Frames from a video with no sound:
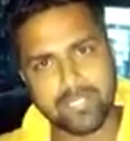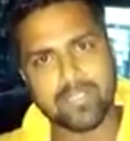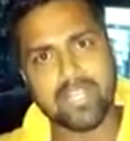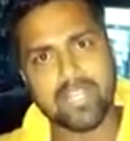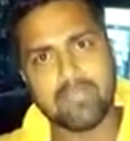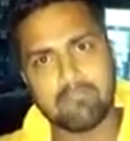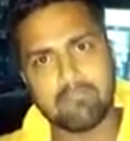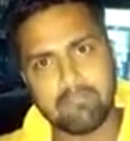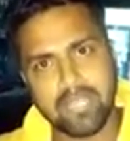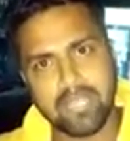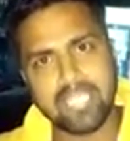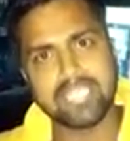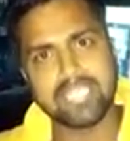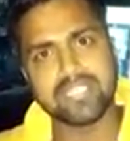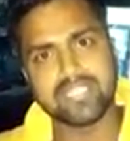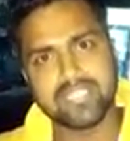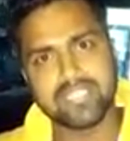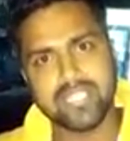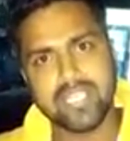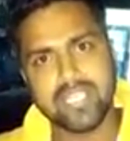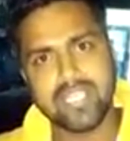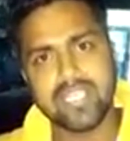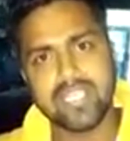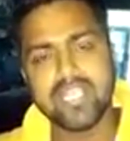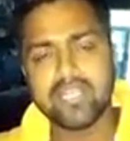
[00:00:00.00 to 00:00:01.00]
ఉన్న ప్రతి ఒక్క అమ్మాయి
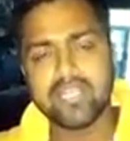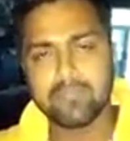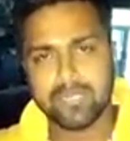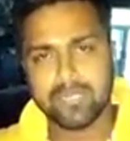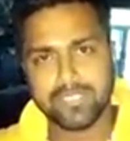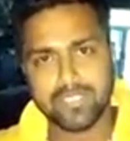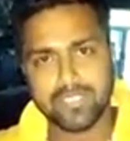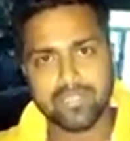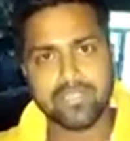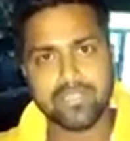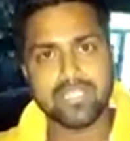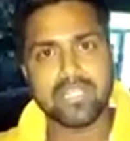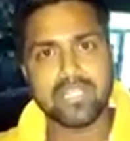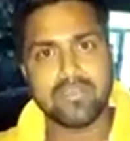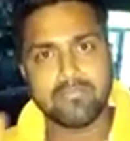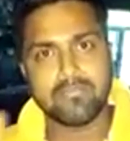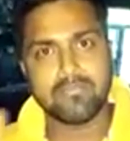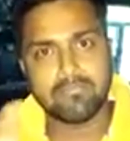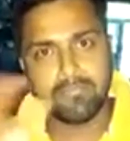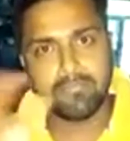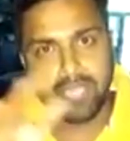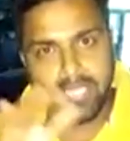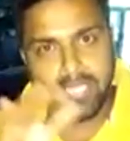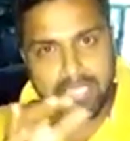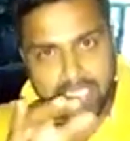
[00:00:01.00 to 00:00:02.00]
ఇంతే ప్రతి ఒక్క
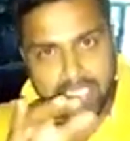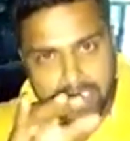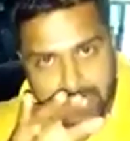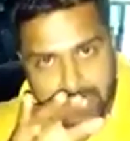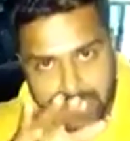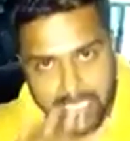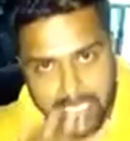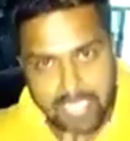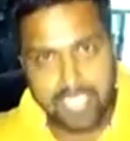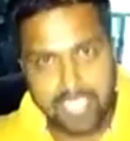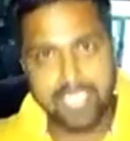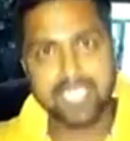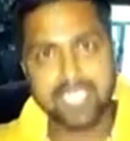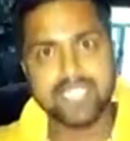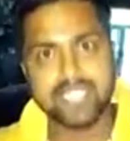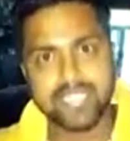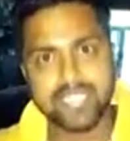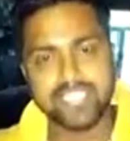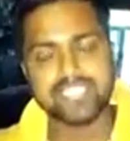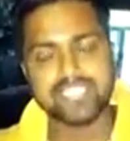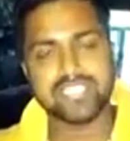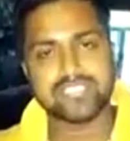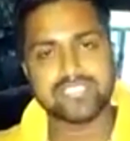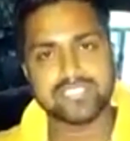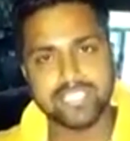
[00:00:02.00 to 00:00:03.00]
అమ్మాయిని ఇలాగే
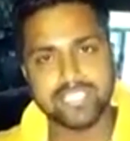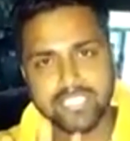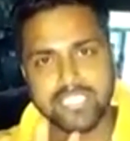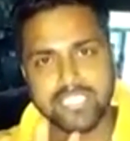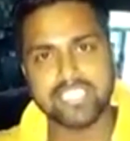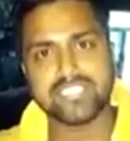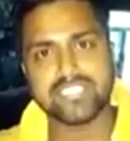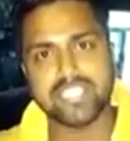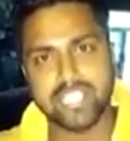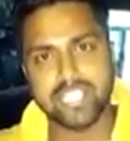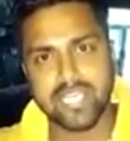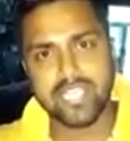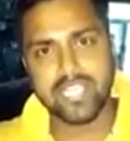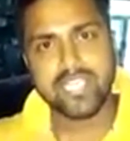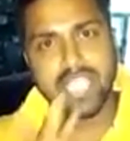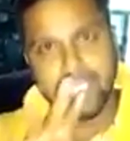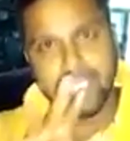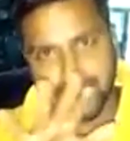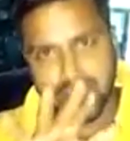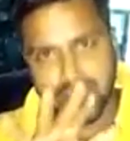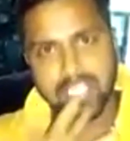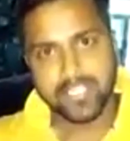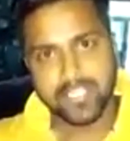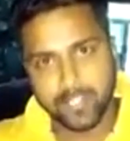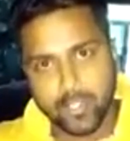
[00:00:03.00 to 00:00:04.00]
ట్రీట్ చేస్తారు
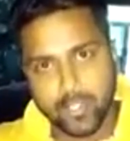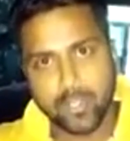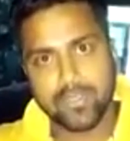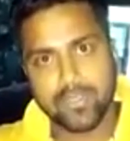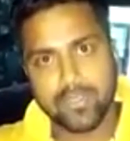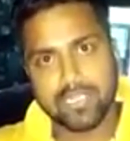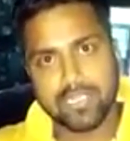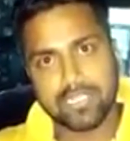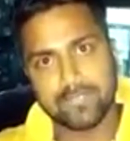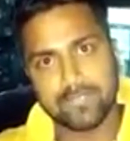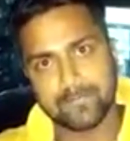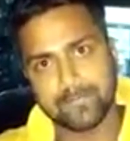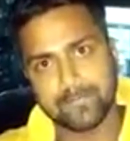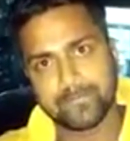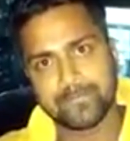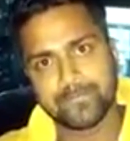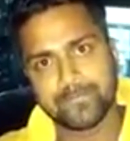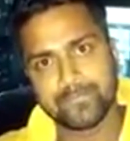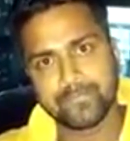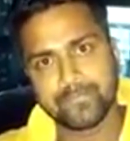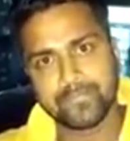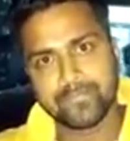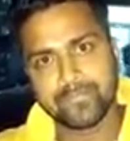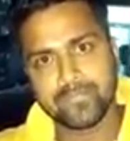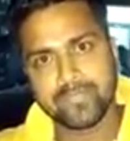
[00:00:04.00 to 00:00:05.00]
నీచంగానే అందరూ అనుకోవాలి
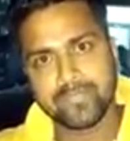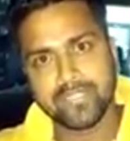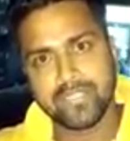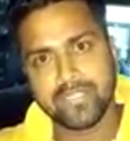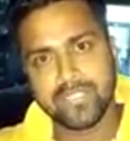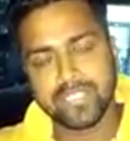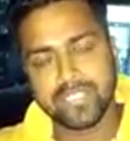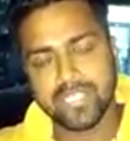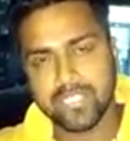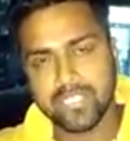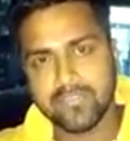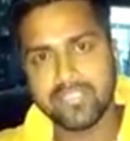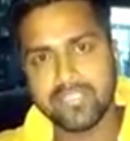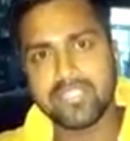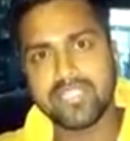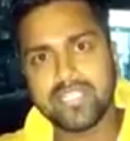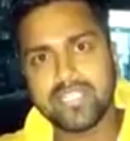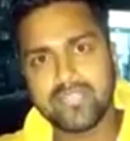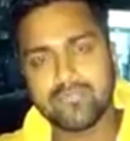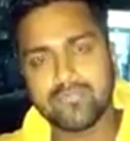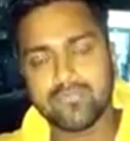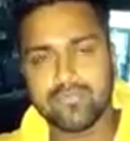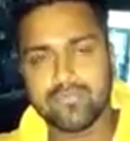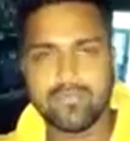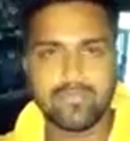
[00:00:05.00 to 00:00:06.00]

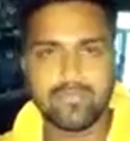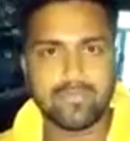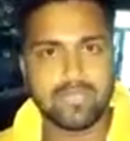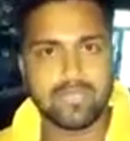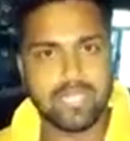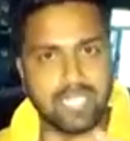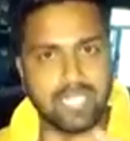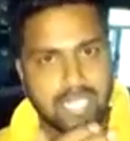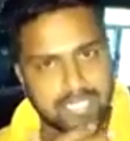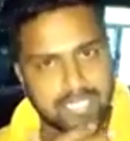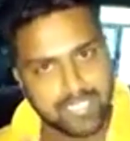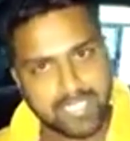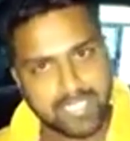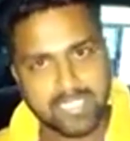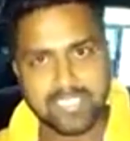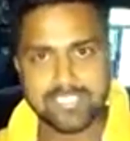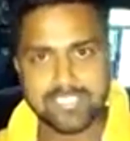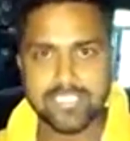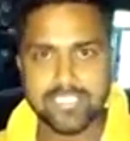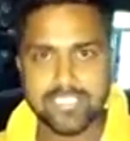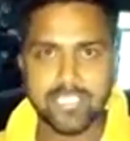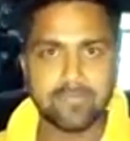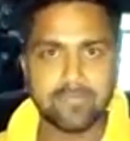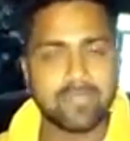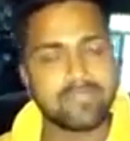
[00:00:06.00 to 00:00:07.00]
ఏమండి అదే
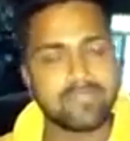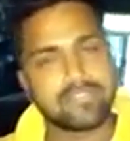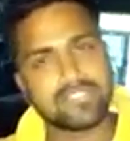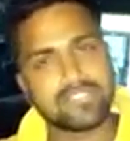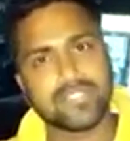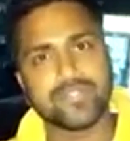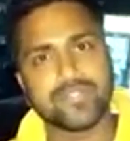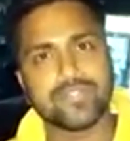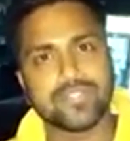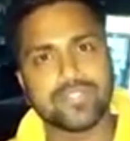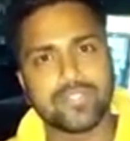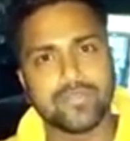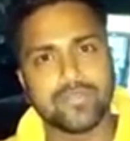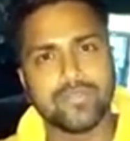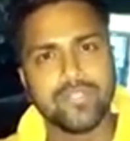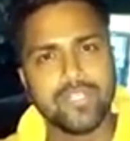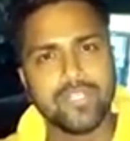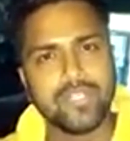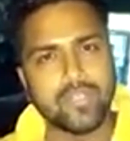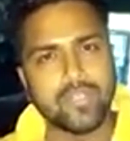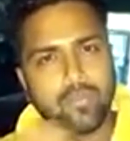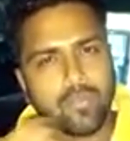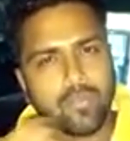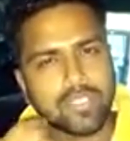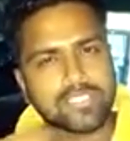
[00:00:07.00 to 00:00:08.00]
ఇండస్ట్రీలో మేము అందరూ ఉన్నాం
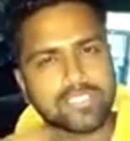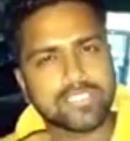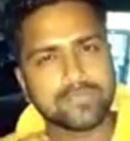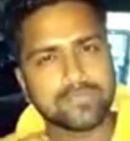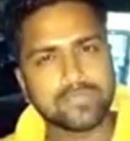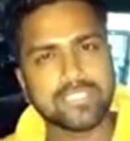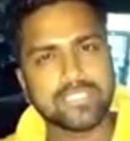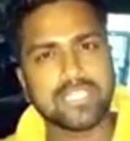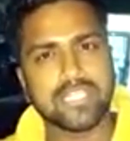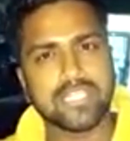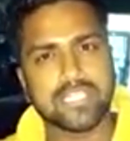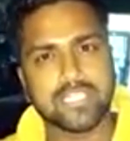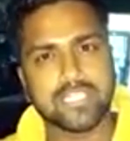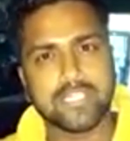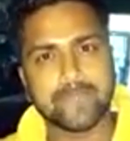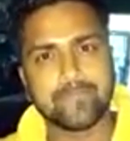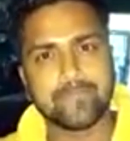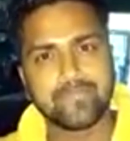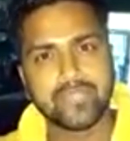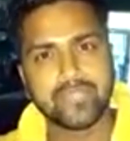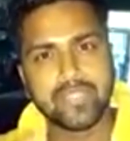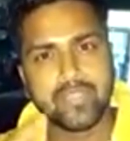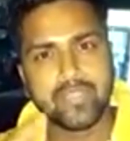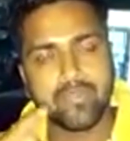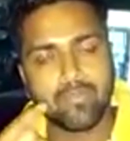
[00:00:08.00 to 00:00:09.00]
ఓ
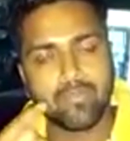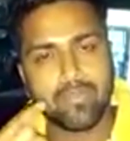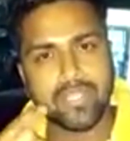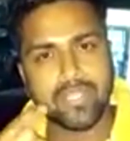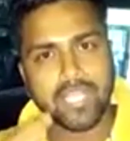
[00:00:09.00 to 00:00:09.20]
చెప్తున్నానండి